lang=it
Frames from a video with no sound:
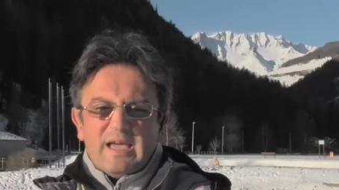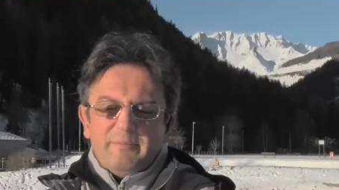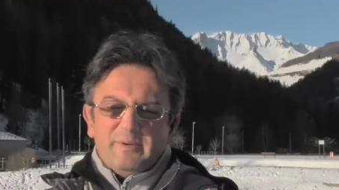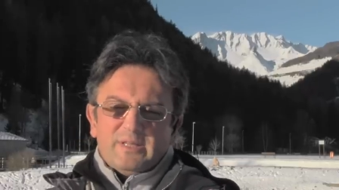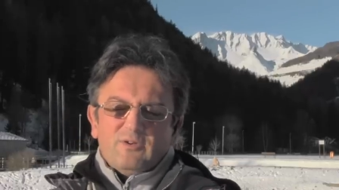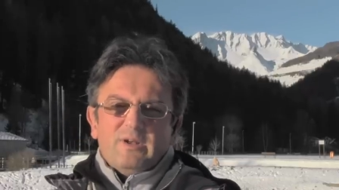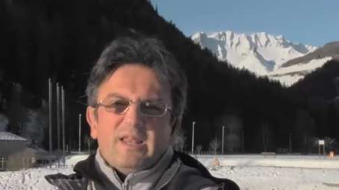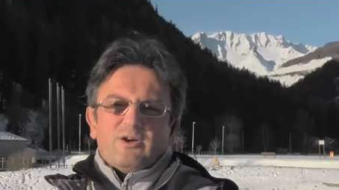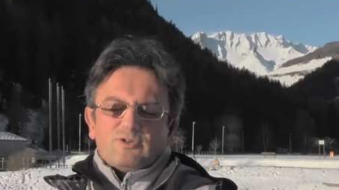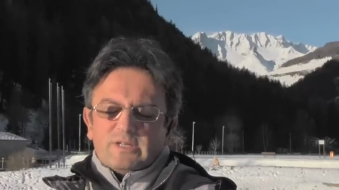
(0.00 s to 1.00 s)
che abitano
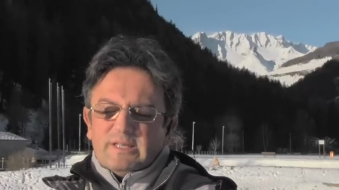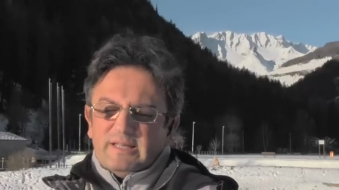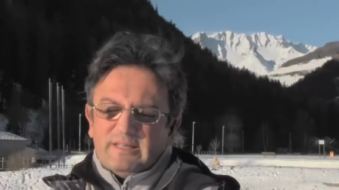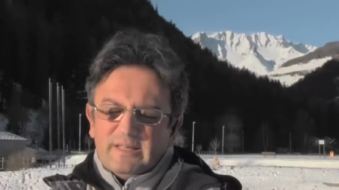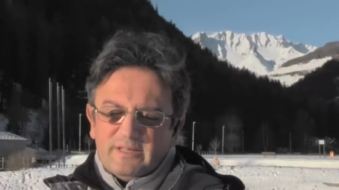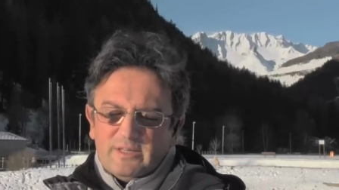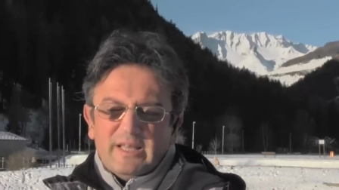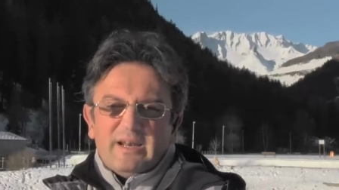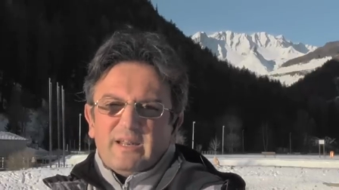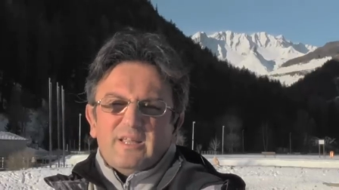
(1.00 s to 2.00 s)
nelle cosiddette
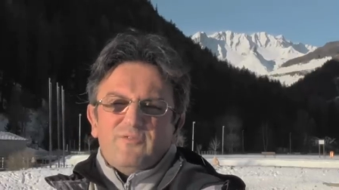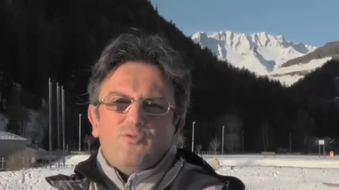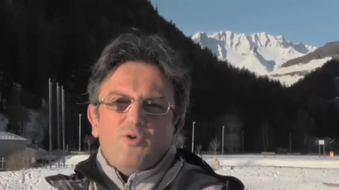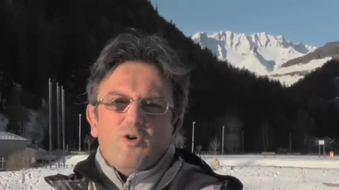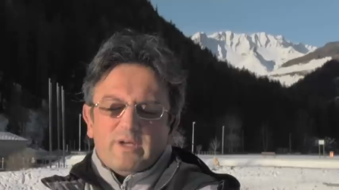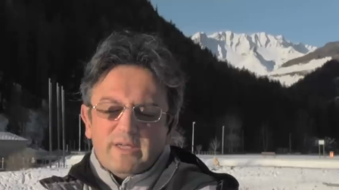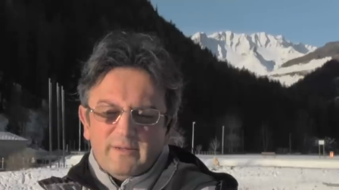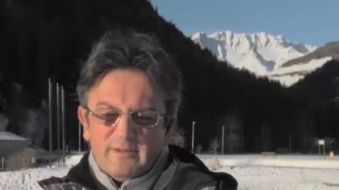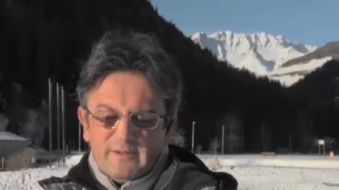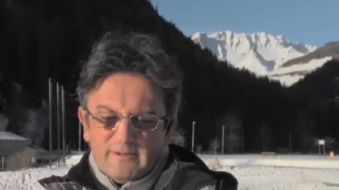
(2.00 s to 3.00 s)
terre dei fuochi,